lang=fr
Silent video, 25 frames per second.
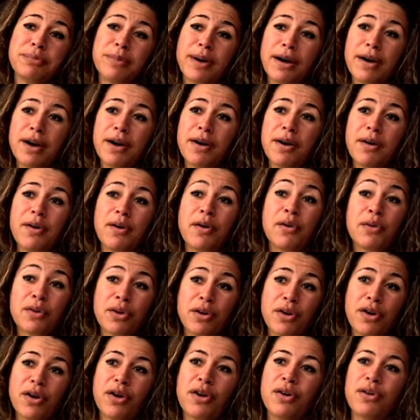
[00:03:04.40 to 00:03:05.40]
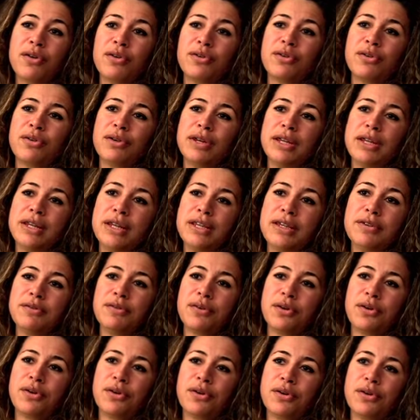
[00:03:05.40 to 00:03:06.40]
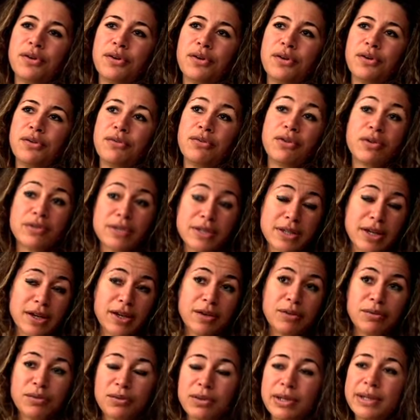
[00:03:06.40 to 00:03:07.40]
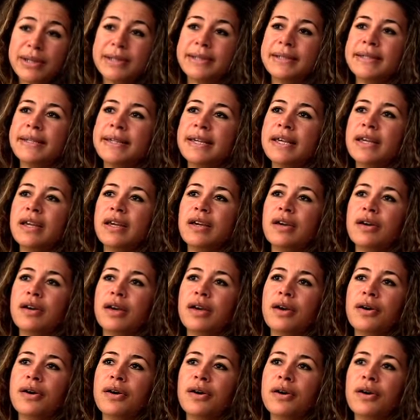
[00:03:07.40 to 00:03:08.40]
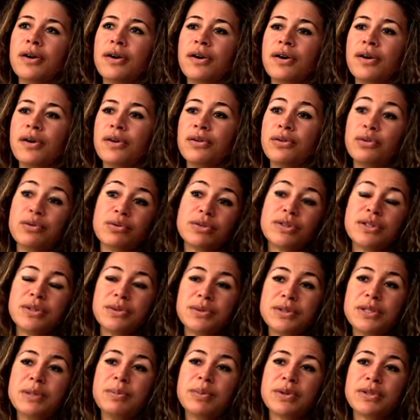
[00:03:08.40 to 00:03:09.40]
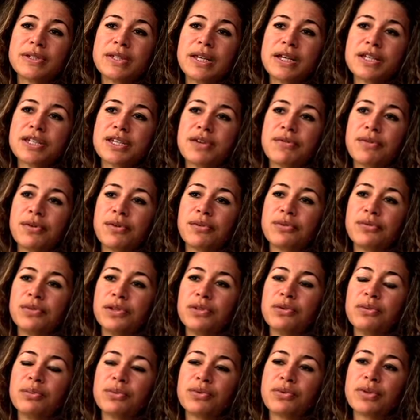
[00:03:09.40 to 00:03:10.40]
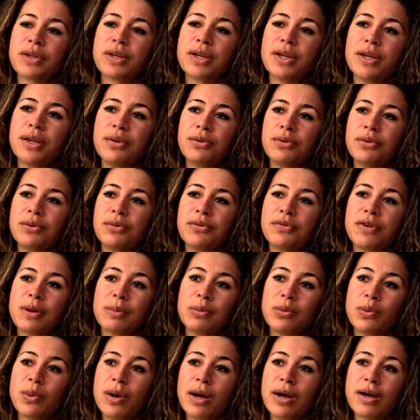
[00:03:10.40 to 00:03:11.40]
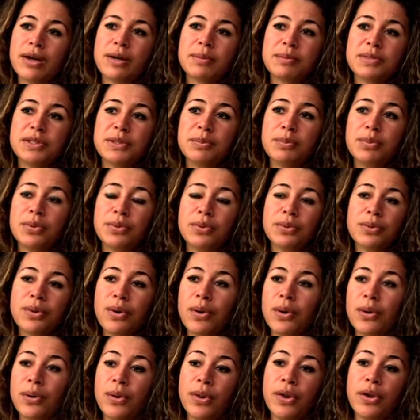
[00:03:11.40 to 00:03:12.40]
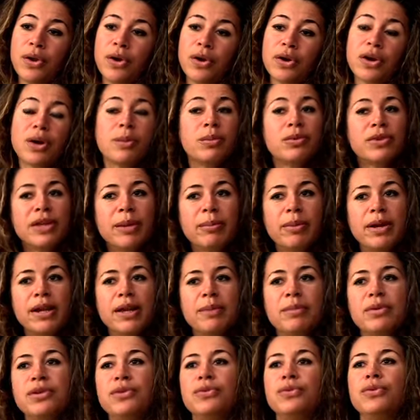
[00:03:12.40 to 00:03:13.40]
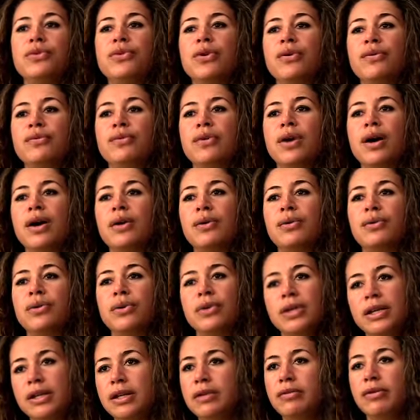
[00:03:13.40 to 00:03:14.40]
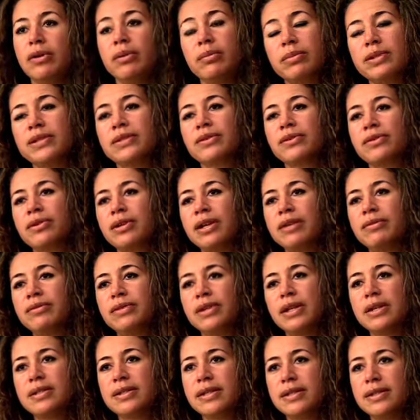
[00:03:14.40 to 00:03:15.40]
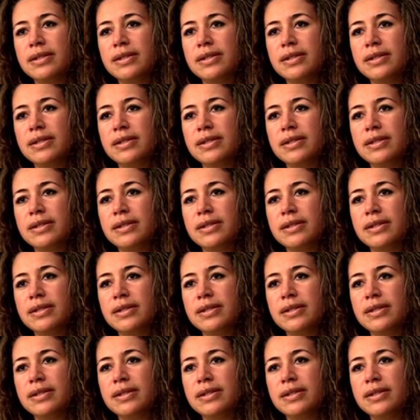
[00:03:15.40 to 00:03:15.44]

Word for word: pas encore dans les livres français en tout cas. Euh, donc c'est aussi pour ça que j'avais envie de montrer une femme noire un petit peu euh, comme on n'a pas l'habitude d'en voir dans les livres, parce que dans la vie elles